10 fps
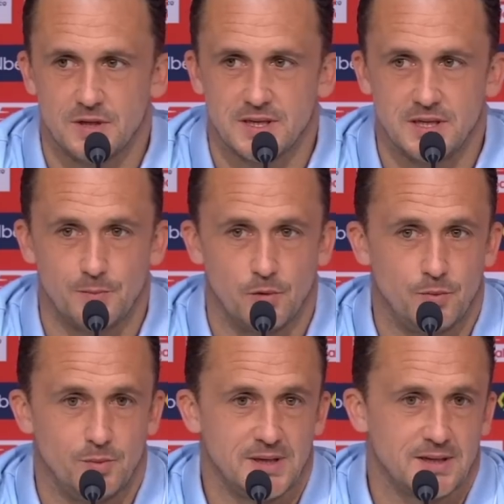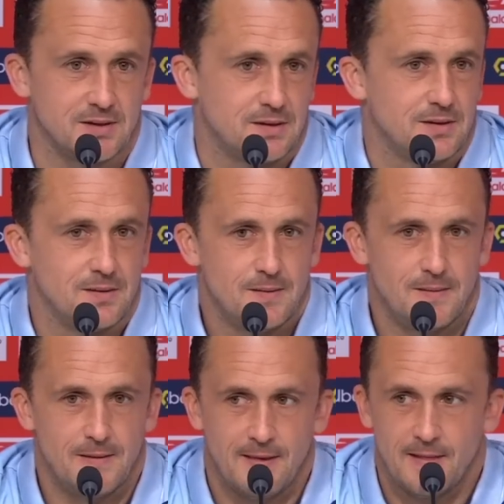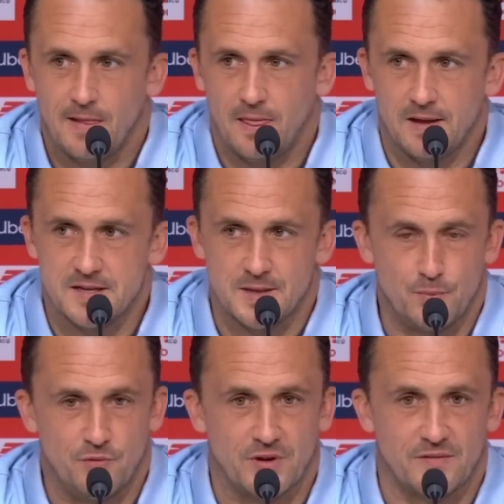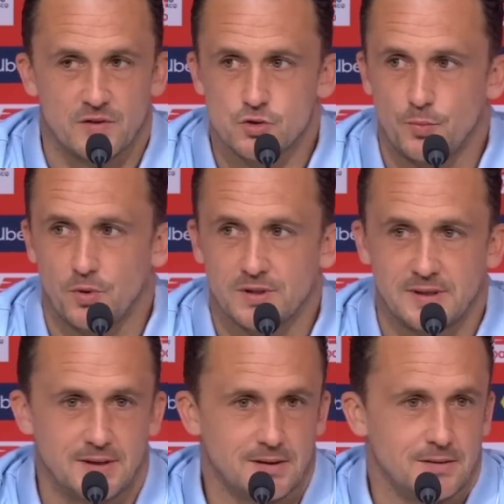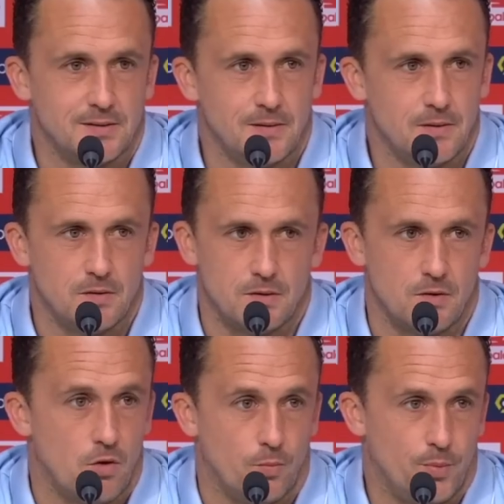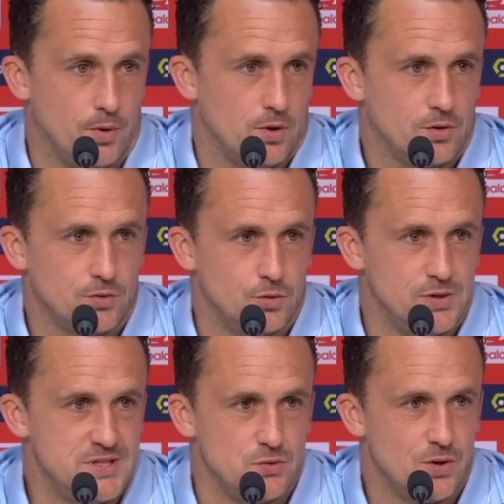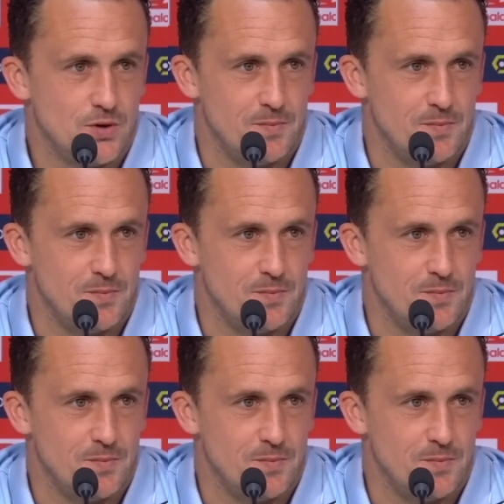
l'équipe. Le public et ses plus fervents supporters ont peur de l'issue,